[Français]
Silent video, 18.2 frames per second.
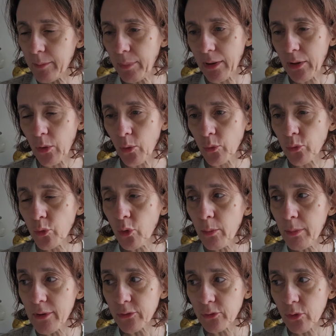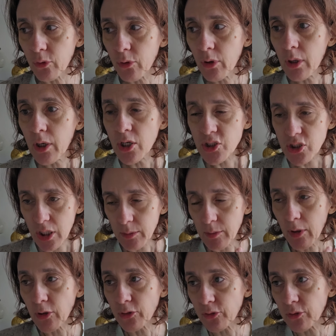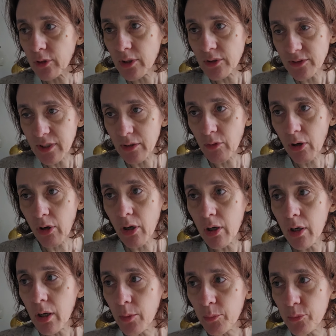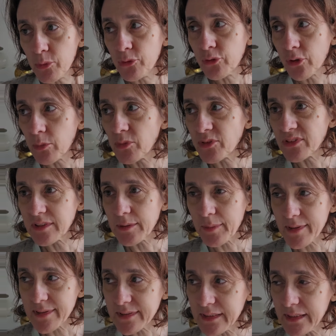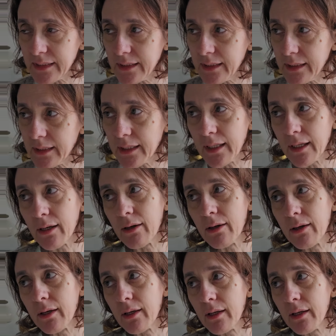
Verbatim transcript: ils parleront d'eux parce que j'aimerais bien savoir plus comment ça s'est passé. Euh,